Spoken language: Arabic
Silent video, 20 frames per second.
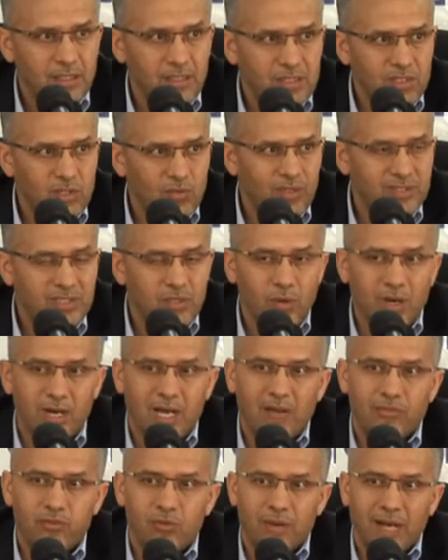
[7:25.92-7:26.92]
سوف
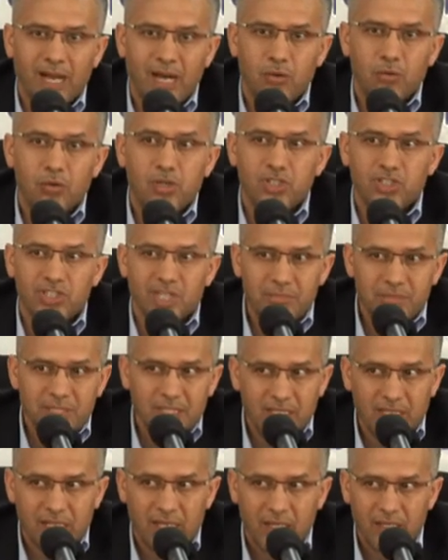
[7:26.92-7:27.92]
يتوقف معه
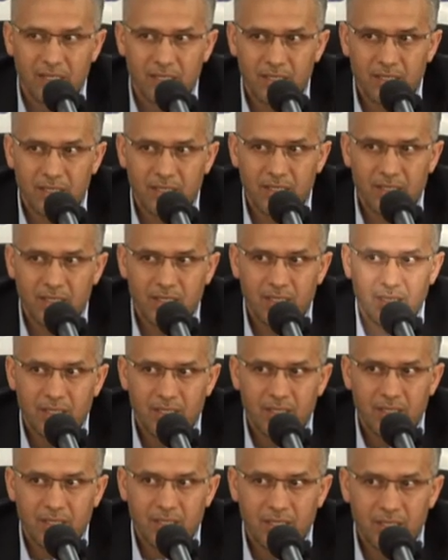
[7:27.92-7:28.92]
الجميع
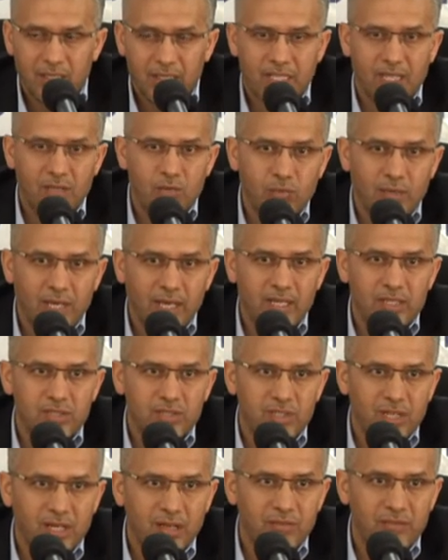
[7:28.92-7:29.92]
لكي
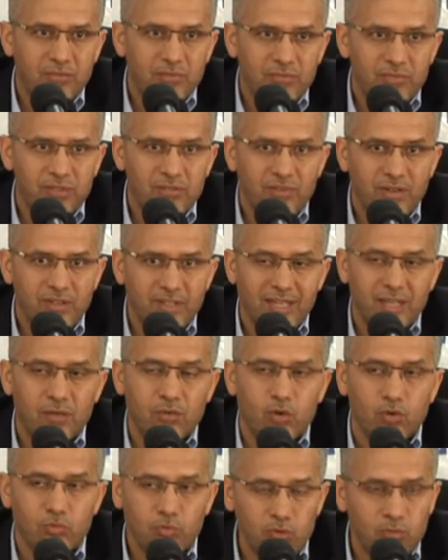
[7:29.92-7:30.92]
نناقش في
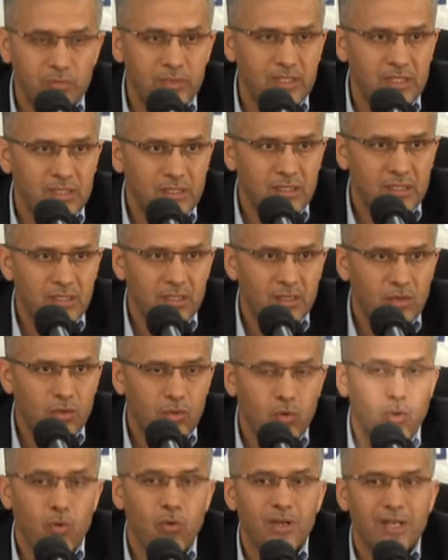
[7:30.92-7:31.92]
فضاء عمومي
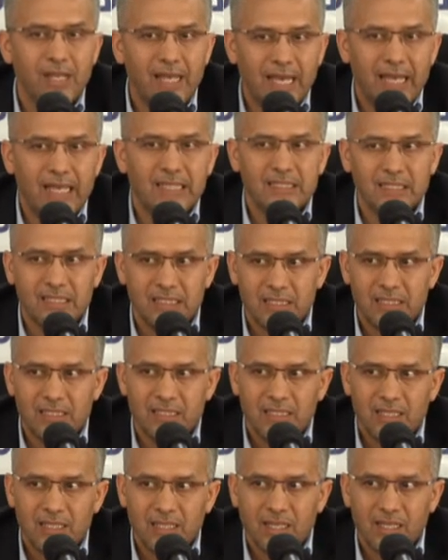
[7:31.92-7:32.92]
كل هذه
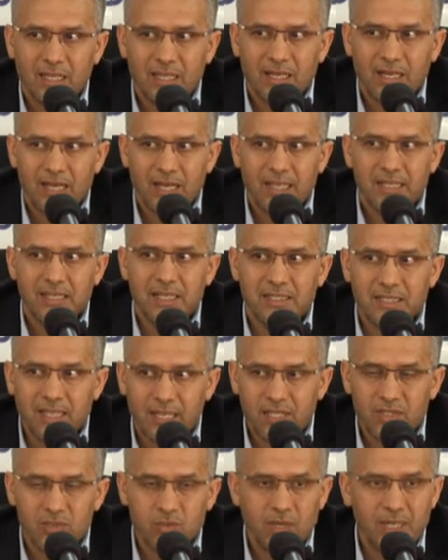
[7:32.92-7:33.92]

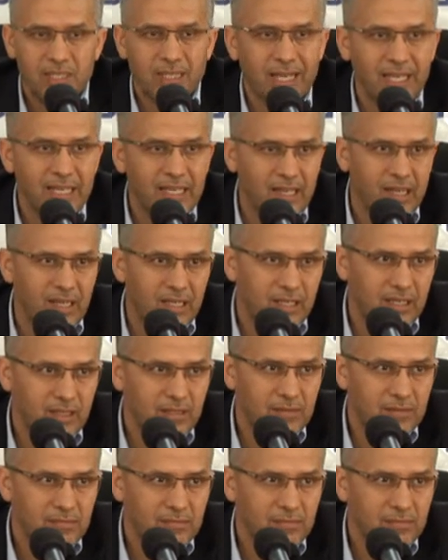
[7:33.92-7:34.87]
النتائج وهذا الحراك